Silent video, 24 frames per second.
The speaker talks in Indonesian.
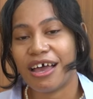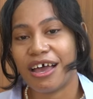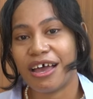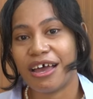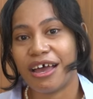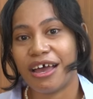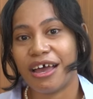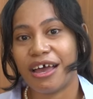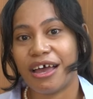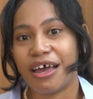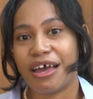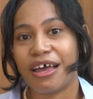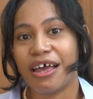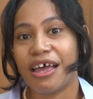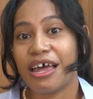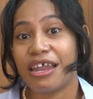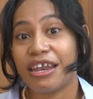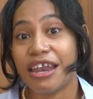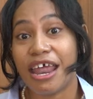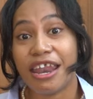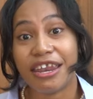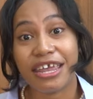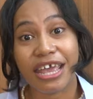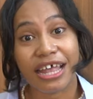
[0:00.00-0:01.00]
Uh,
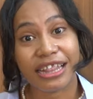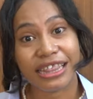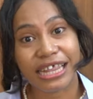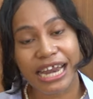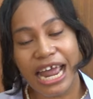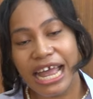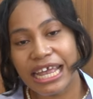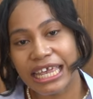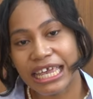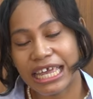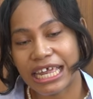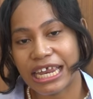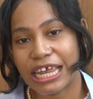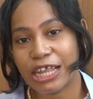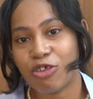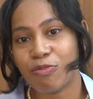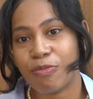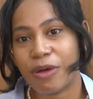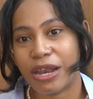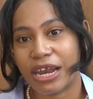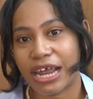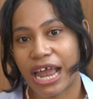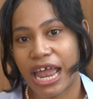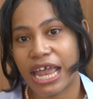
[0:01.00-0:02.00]
dan yang terakhir itu
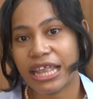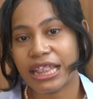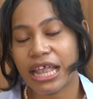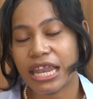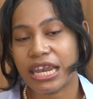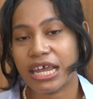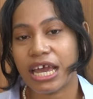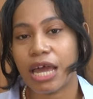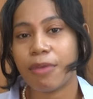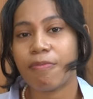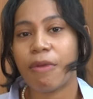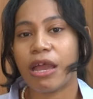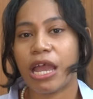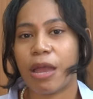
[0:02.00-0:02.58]
berkaitan dengan